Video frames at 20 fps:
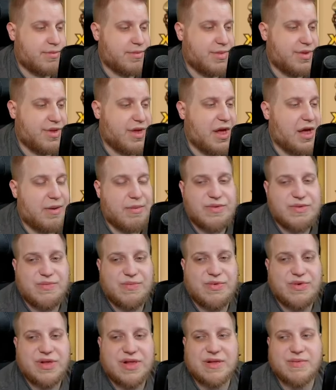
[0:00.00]
Za,
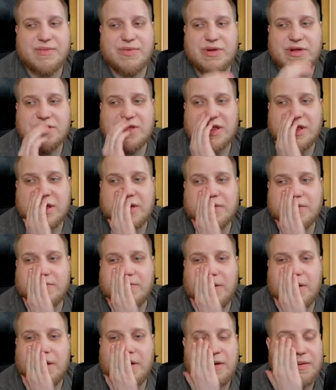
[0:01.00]
mój, mój stary
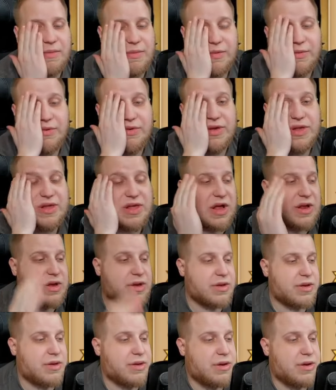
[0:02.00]
kurwa, mój stary.